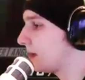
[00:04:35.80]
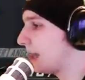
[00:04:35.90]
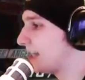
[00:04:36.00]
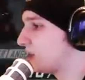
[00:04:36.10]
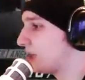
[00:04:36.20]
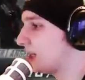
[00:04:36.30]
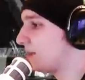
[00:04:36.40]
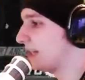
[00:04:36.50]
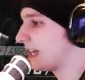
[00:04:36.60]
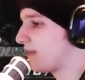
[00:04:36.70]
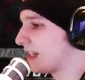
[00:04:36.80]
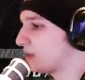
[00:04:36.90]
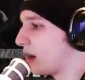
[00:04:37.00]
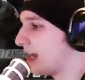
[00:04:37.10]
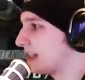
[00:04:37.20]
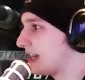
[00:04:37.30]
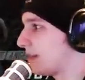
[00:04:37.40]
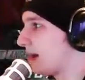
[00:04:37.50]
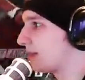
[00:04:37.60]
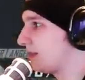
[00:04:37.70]
da ich ein Channel bin, der quasi nur eine Sache
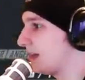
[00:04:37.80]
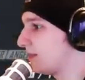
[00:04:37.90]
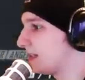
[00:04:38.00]
macht, wie ihr